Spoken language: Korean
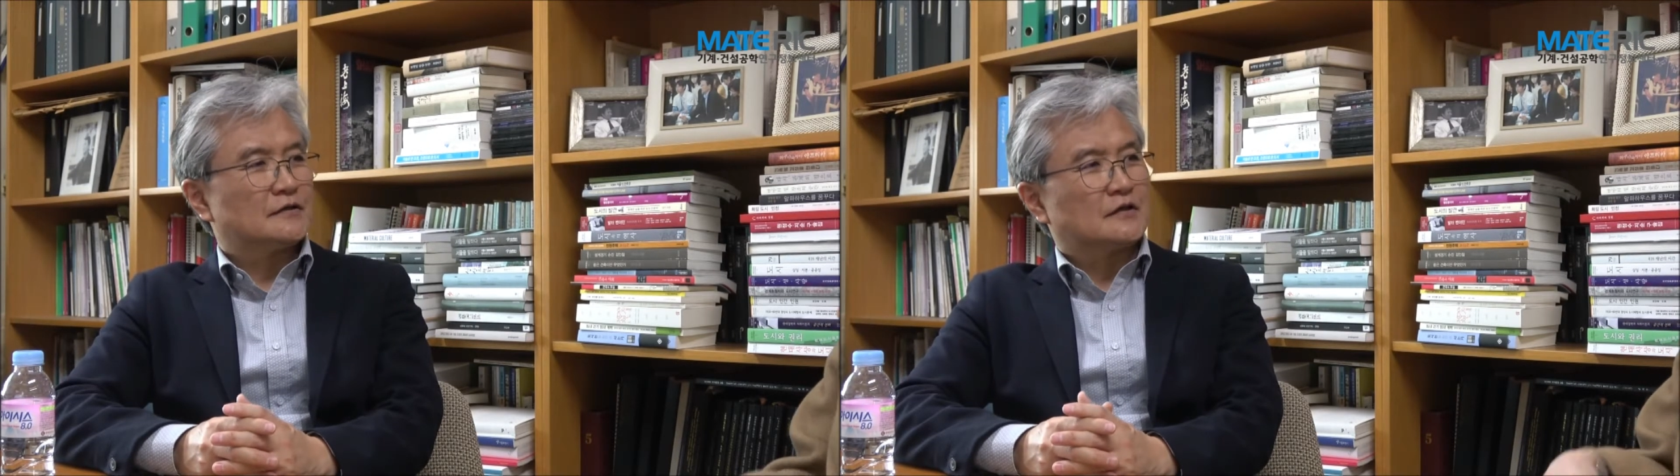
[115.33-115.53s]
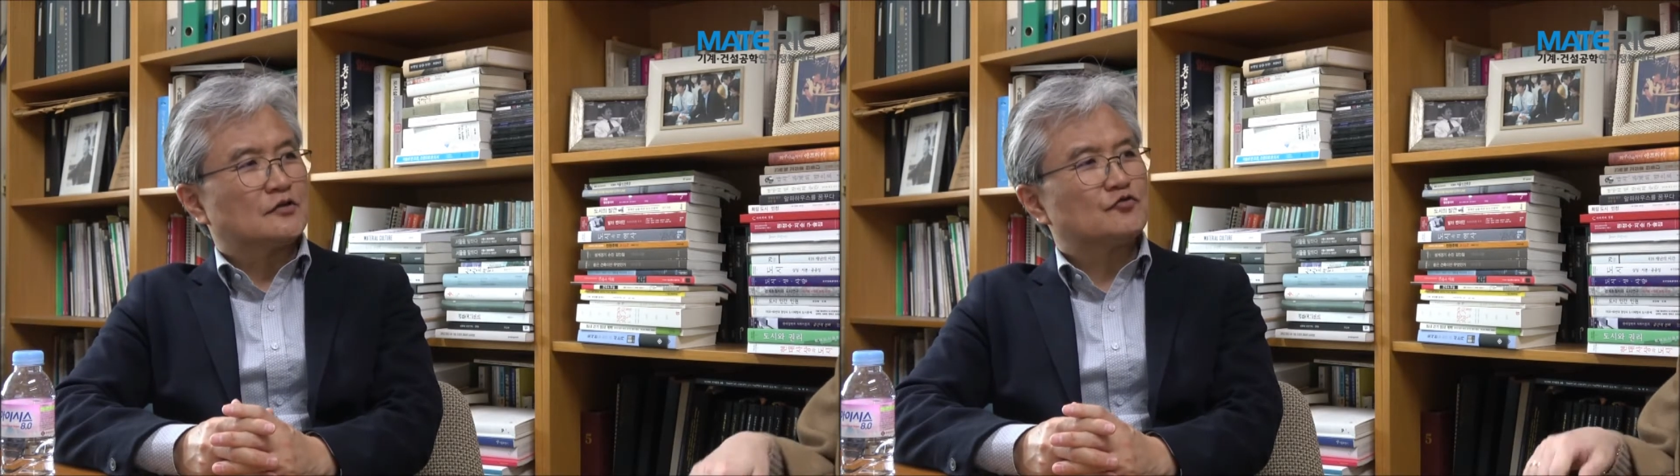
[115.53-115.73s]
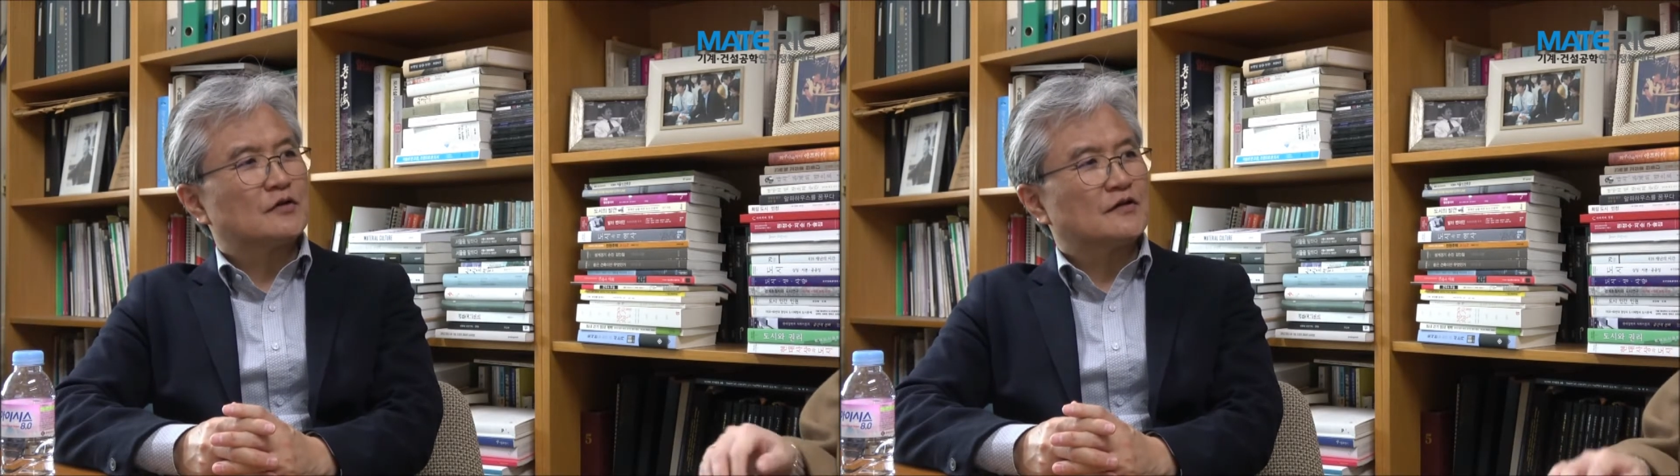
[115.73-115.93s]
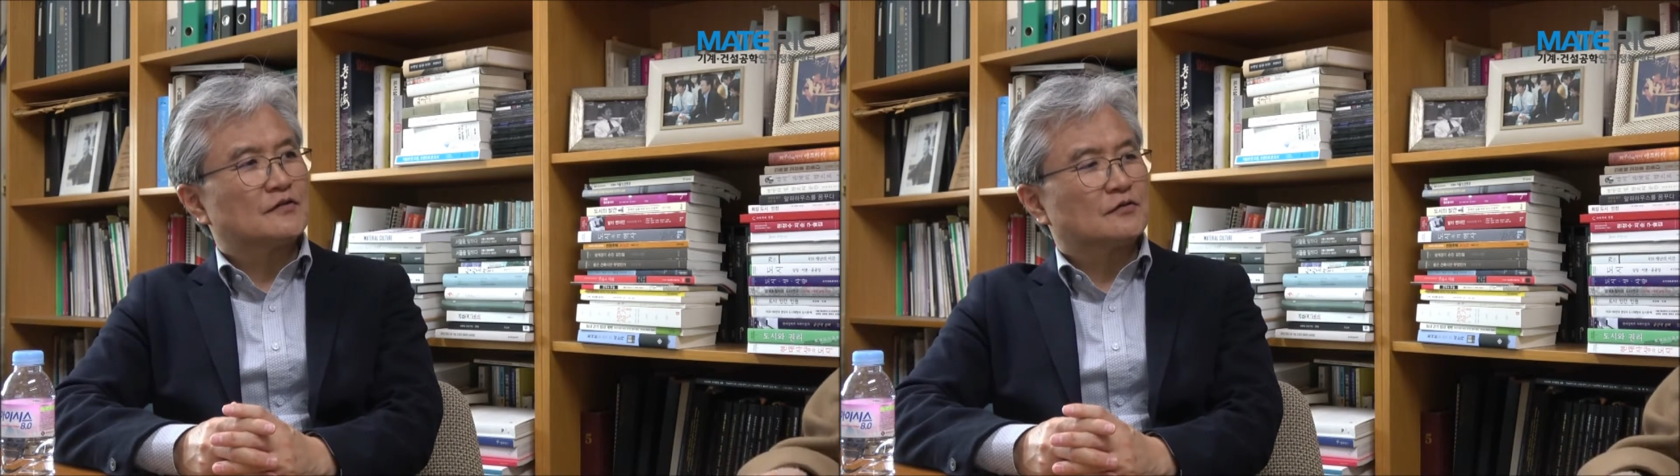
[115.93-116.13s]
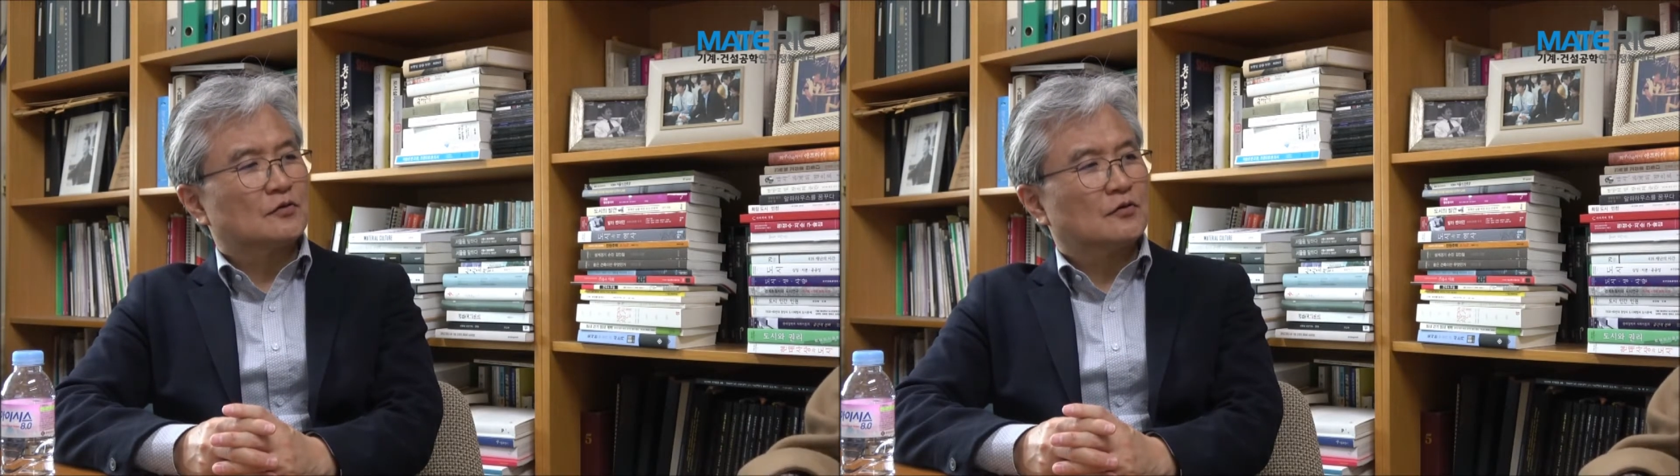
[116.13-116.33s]
근데 그
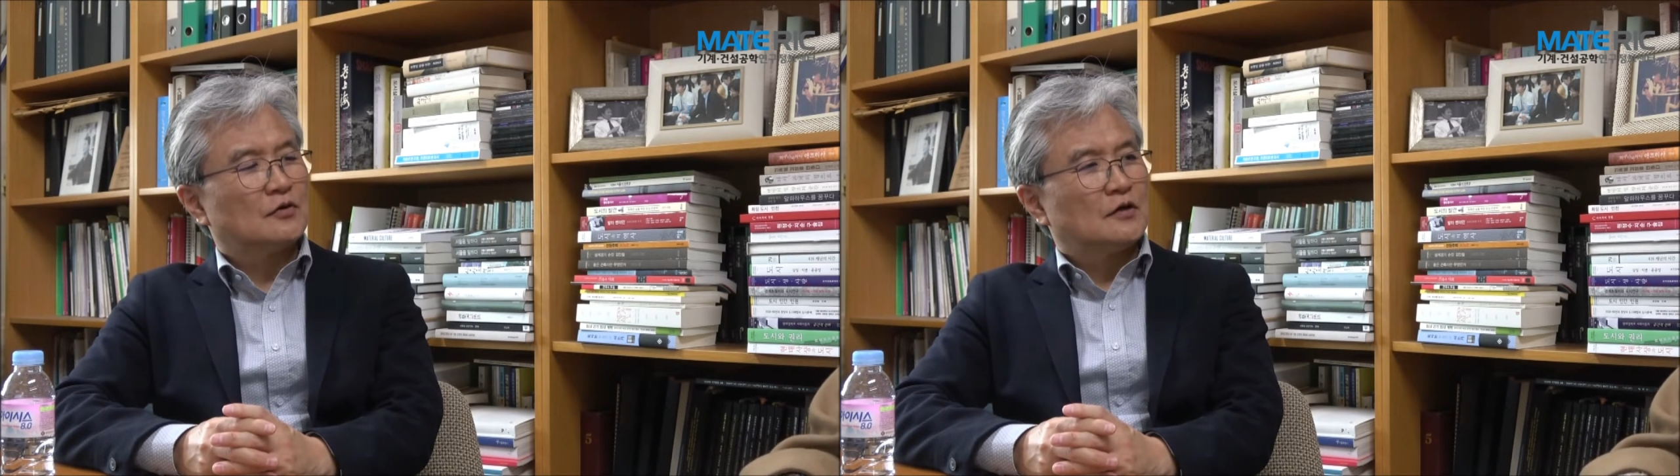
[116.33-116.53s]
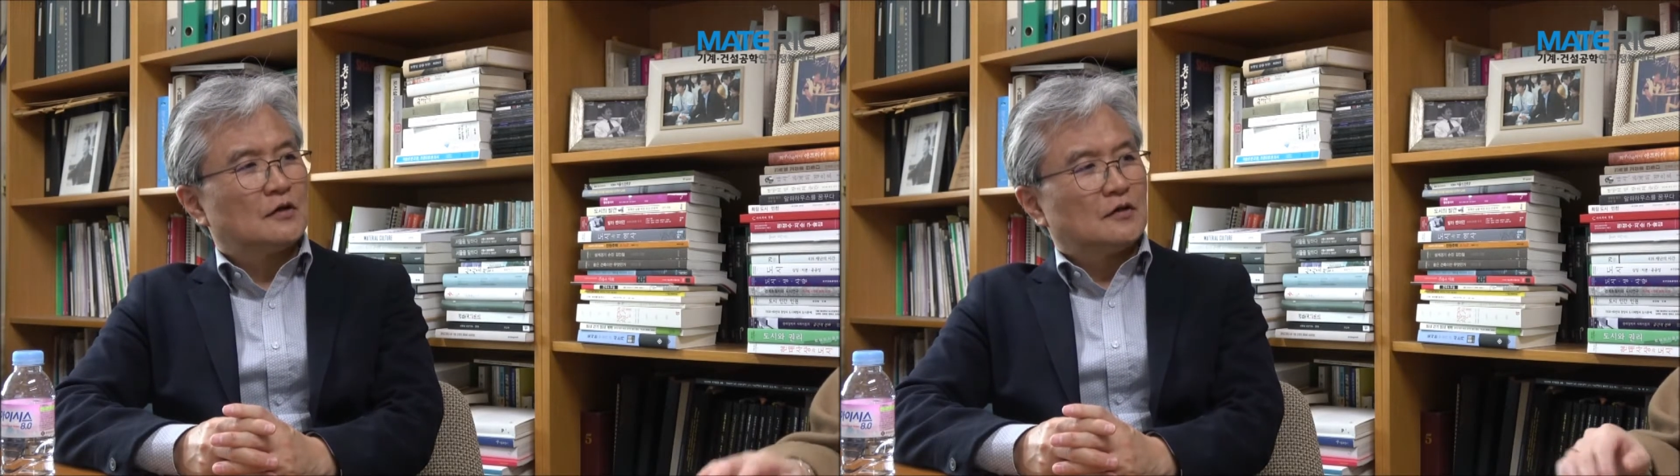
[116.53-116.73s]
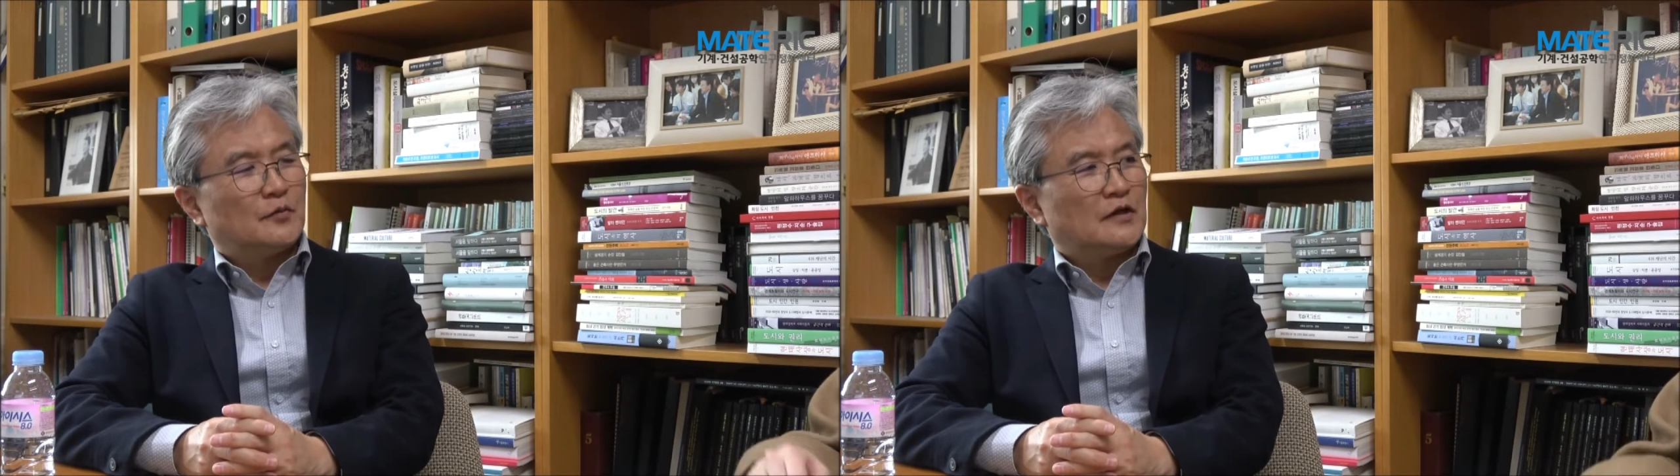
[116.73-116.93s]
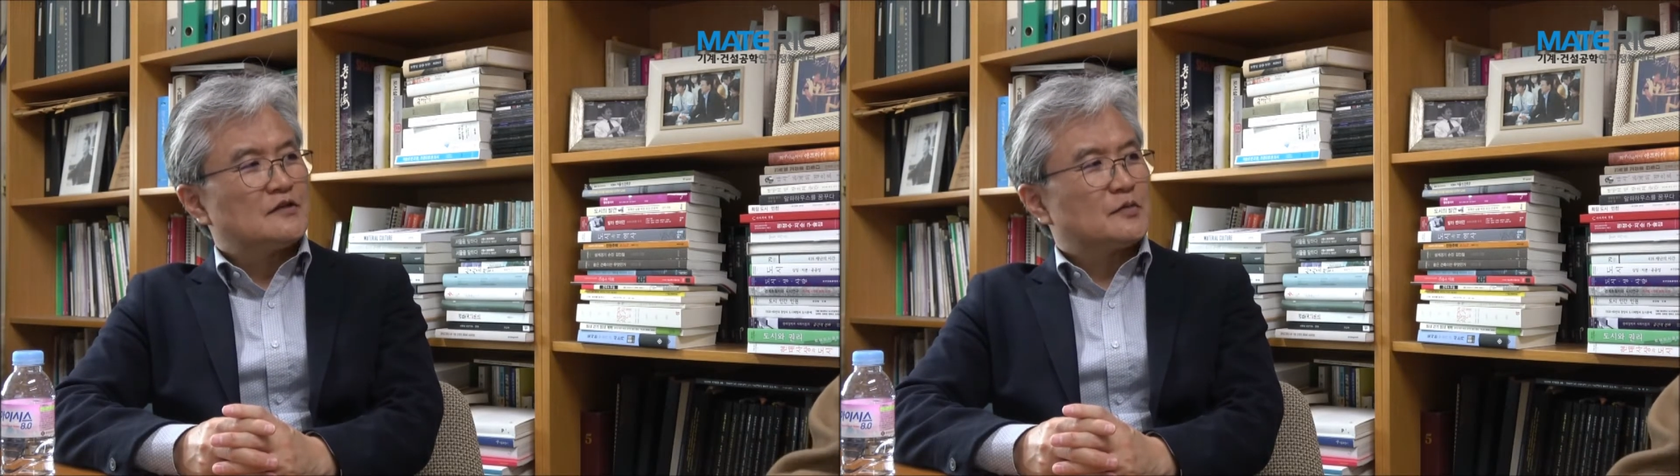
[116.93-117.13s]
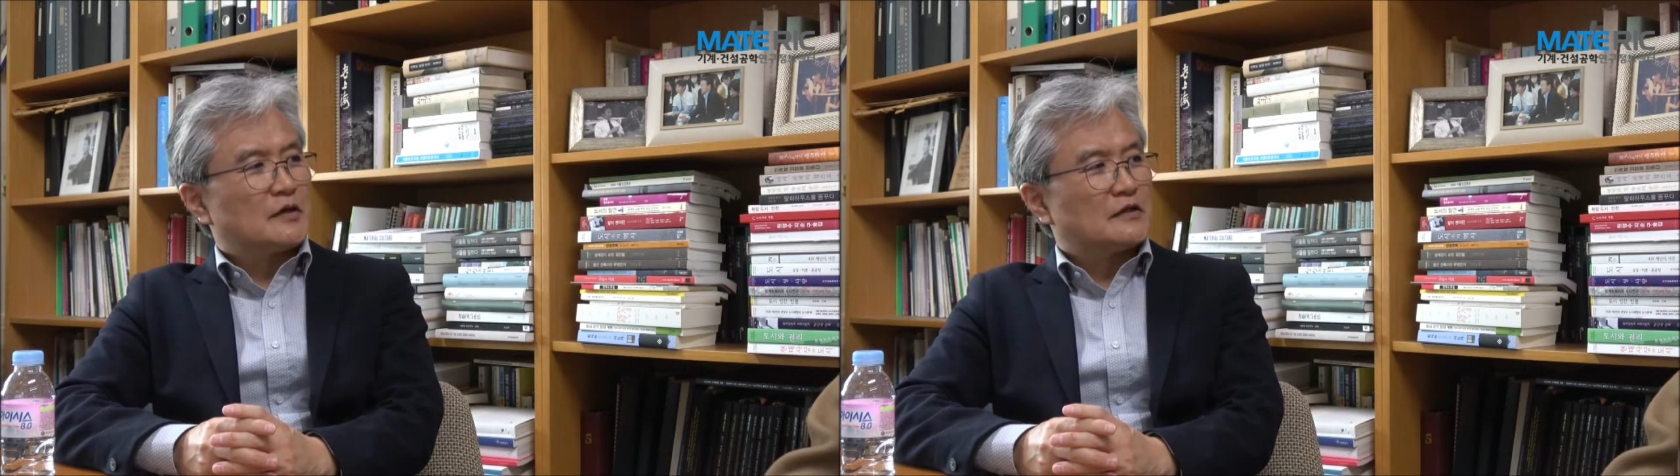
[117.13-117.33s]
중에서도
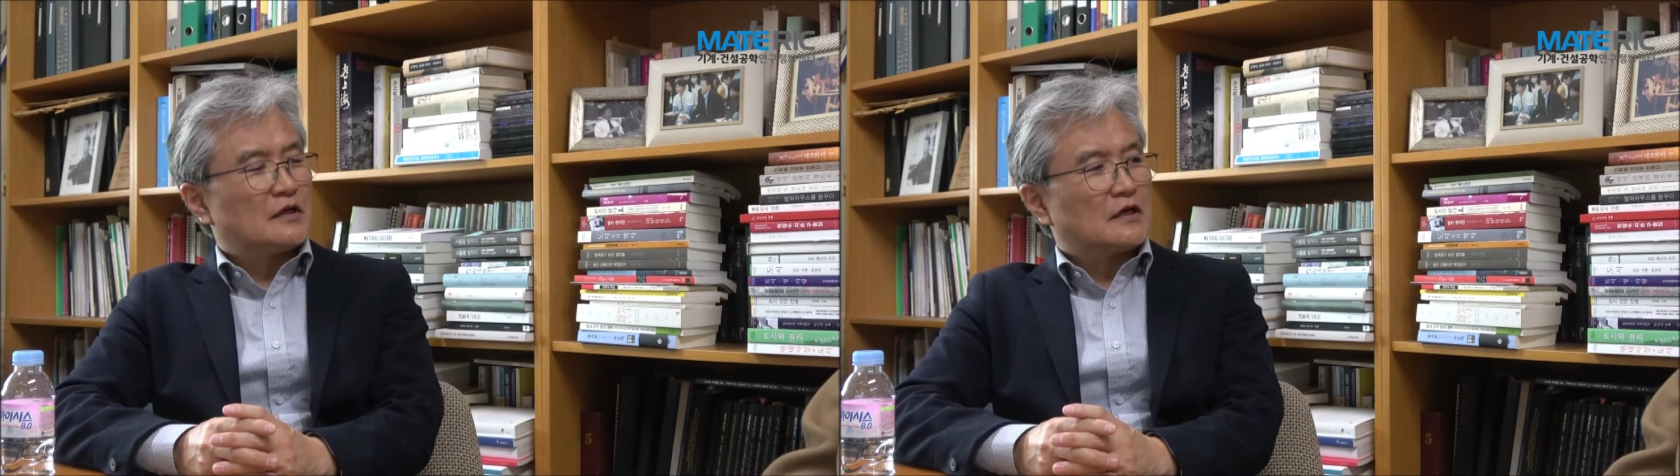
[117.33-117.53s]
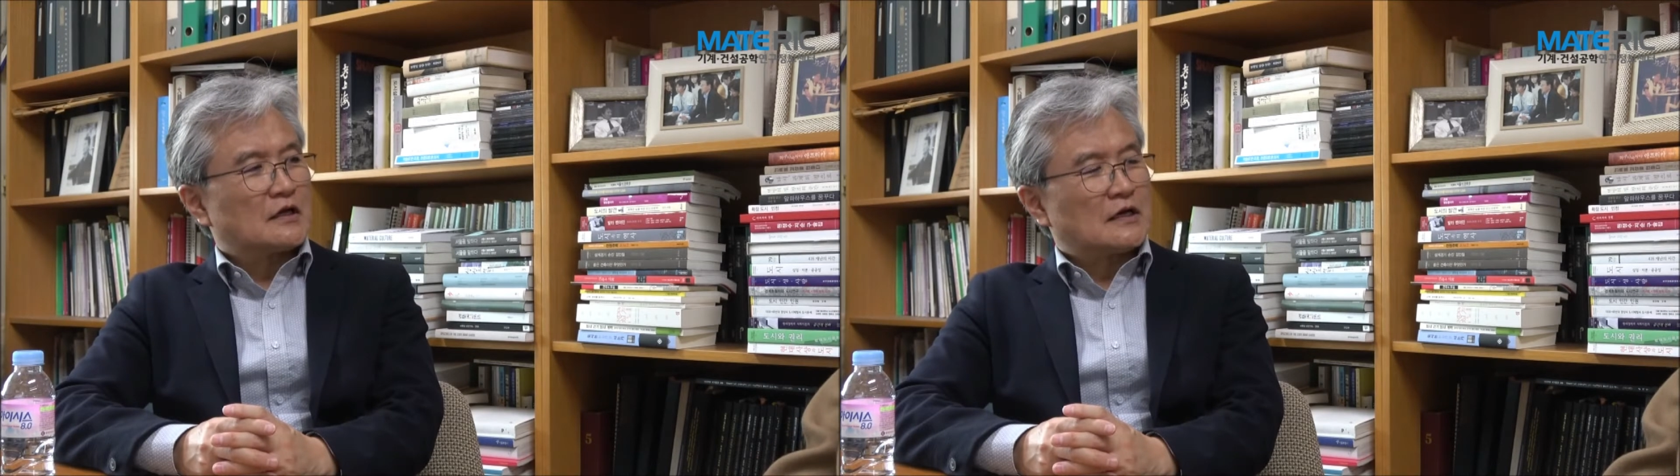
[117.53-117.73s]
베니스 비엔날레가